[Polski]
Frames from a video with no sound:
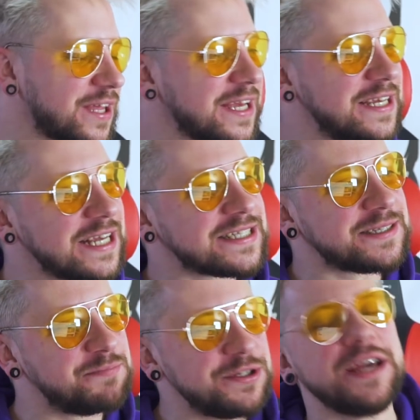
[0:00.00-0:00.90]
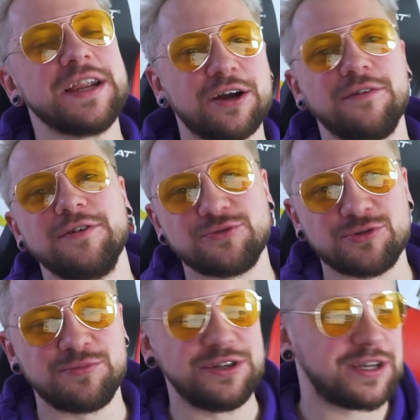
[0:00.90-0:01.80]
Tutaj jest mniej rakowo niż u
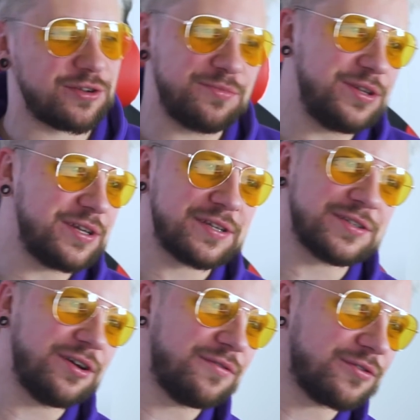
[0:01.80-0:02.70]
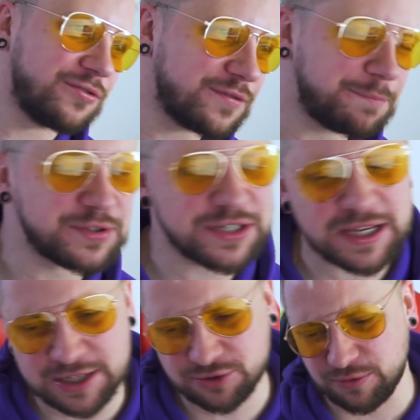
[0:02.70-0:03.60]
Dominika, Dominik znowu, kurwa,
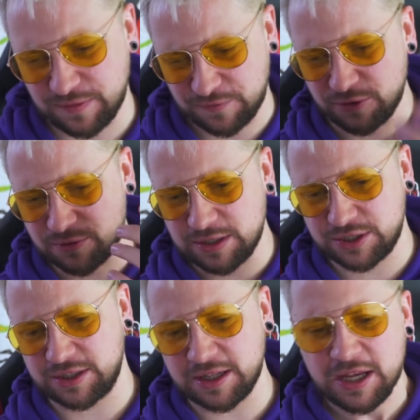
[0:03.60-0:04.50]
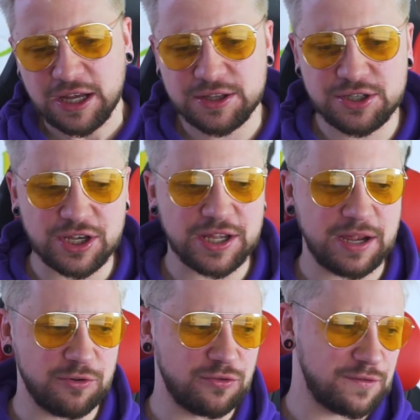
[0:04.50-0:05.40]
przyjedź, kurwa, w końcu niech cię ten DJ
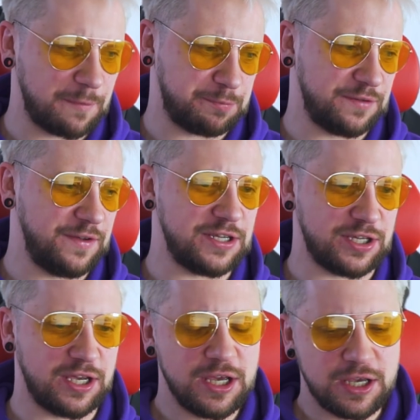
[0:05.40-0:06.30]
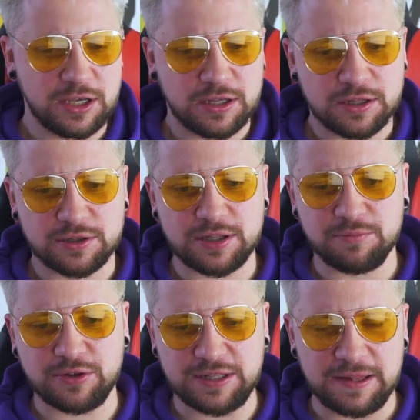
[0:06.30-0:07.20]
Remo, kurwa, przywiezie
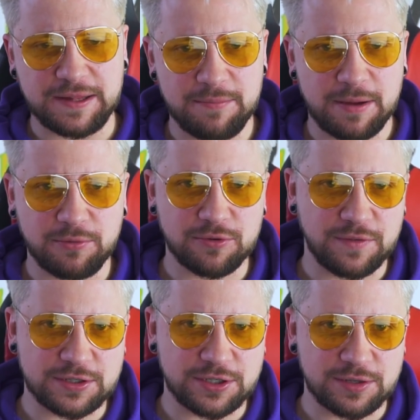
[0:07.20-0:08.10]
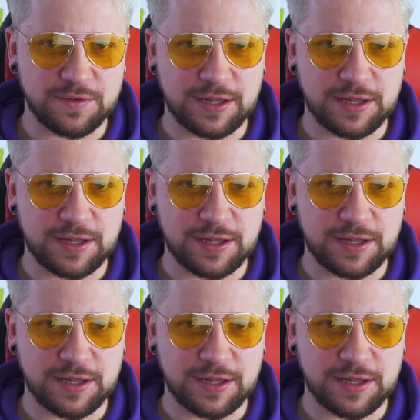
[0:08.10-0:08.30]
tym tandemem, kurwa, czy czym